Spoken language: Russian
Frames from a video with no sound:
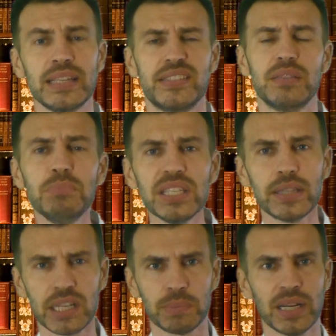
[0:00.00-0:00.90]
с
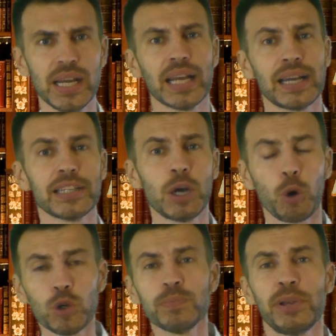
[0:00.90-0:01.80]
Дмитрием, когда
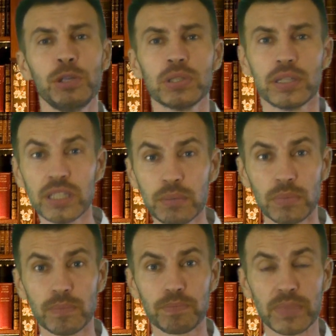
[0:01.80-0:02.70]
он придет к ним.